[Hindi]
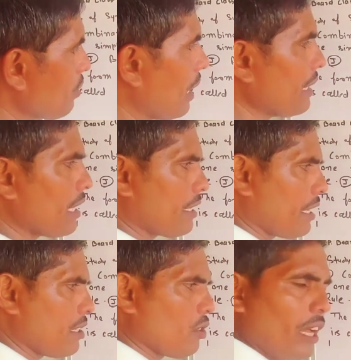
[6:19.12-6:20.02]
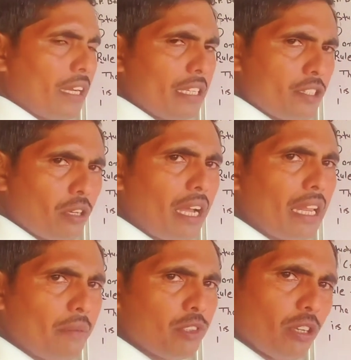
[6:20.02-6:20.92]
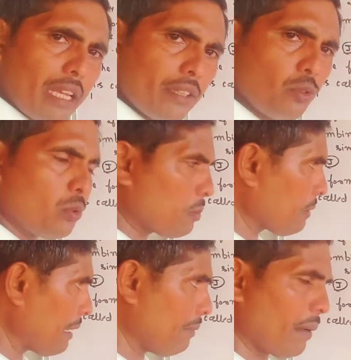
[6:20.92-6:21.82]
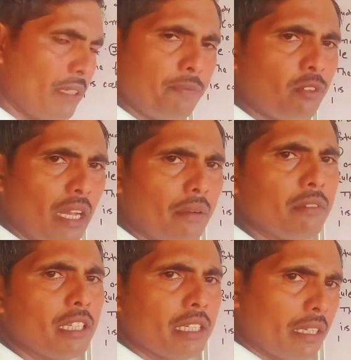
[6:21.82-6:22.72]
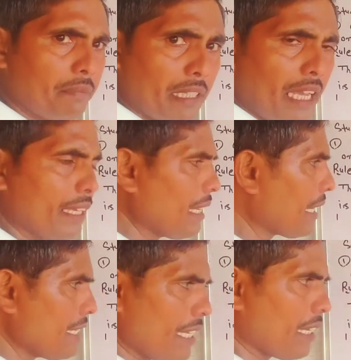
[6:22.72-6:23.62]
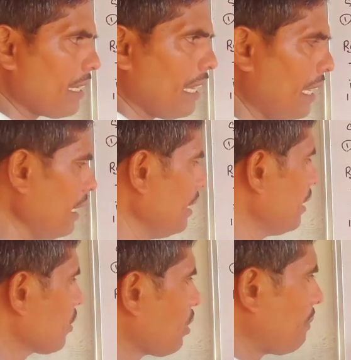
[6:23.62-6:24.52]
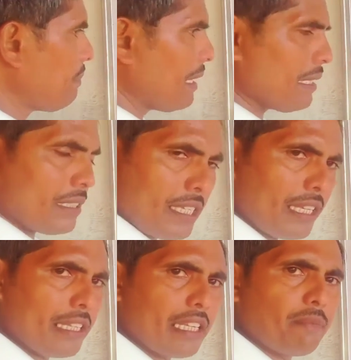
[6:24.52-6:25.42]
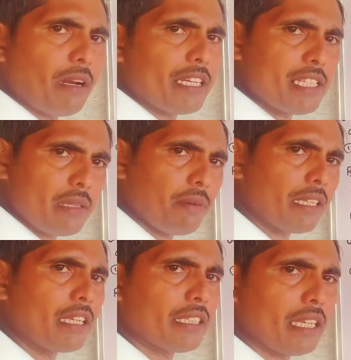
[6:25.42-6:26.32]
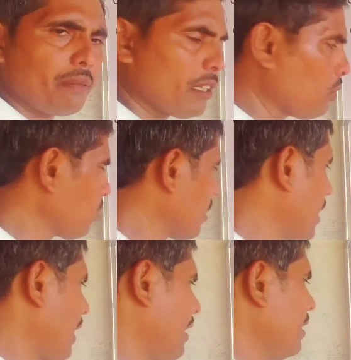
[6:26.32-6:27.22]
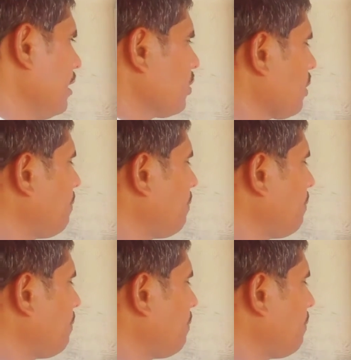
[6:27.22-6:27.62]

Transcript: हो रहा है झटके से हो रहा है कैसे हो रहा है आराम से हो रहा है तो उस पर हम अभी पूरा हम बताएंगे कैसे करना है तो आप पहले सीख लेते हैं पार्टिसिपल कितने होते हैं तो